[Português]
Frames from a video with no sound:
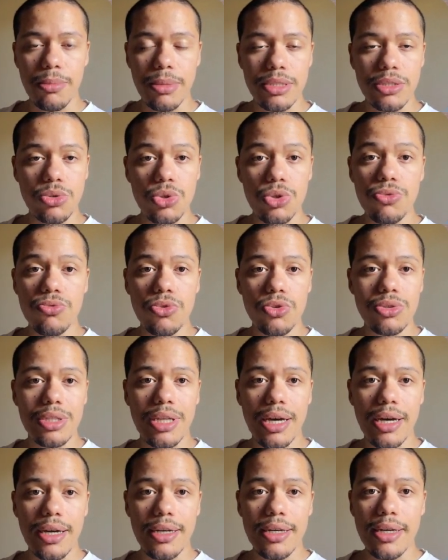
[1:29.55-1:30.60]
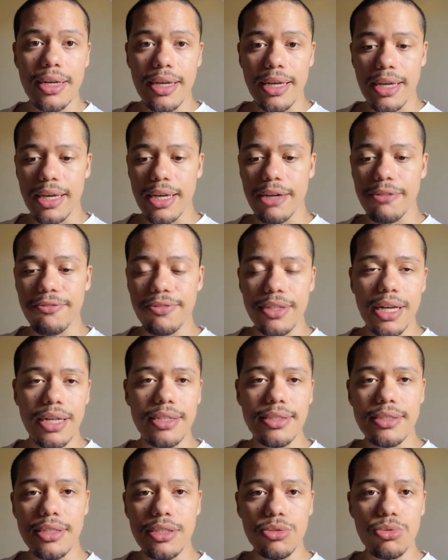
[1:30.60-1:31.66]
Mas eu não vou estar tá, é,
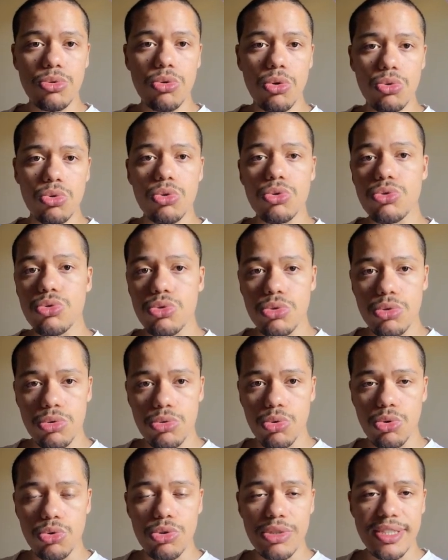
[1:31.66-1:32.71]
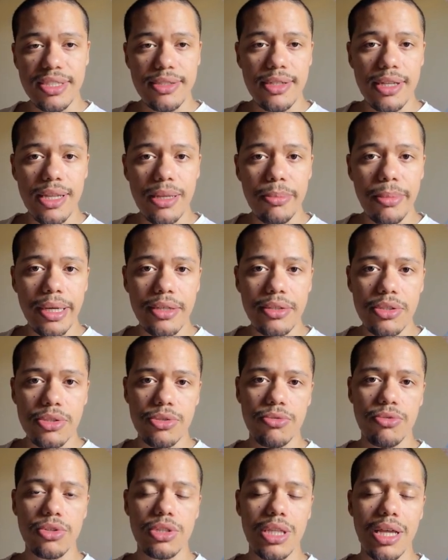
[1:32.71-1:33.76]
finalizando com todos, todos esses
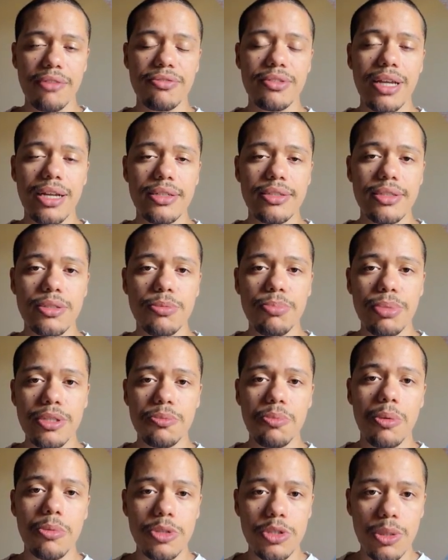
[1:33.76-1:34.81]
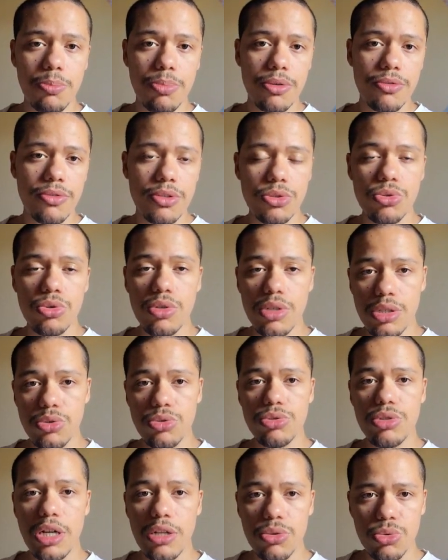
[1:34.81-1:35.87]
elementos, vou estar tá finalizando principalmente a professora e
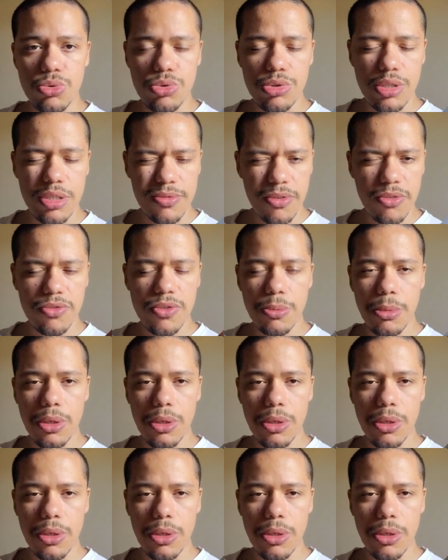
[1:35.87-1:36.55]
os alunos, vocês vão ver